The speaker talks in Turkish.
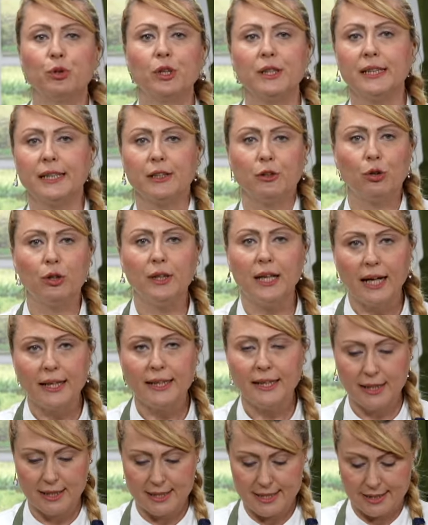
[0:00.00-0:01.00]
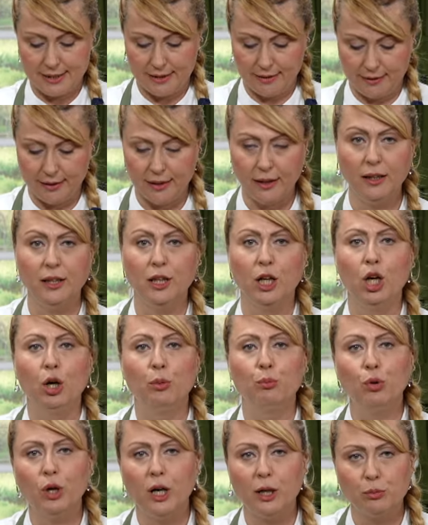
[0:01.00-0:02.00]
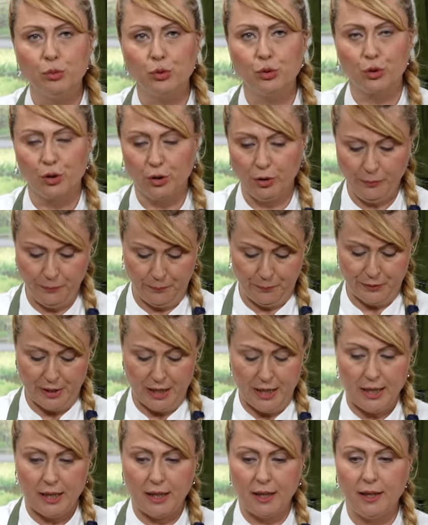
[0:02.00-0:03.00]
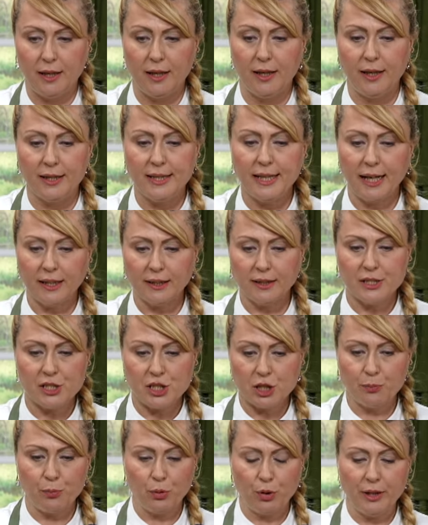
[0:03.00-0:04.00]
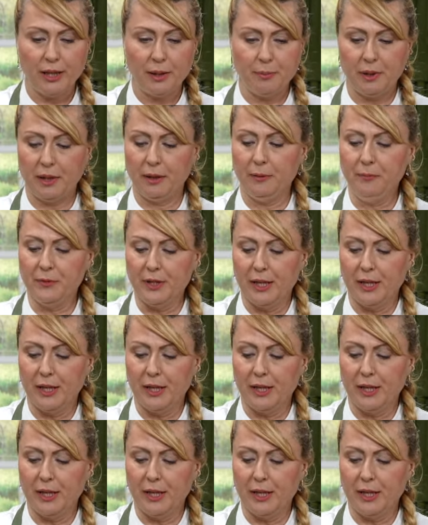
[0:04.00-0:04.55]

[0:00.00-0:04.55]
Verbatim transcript: buradaki olay ne aslında? Bu hamuru e, yaklaşık böyle bir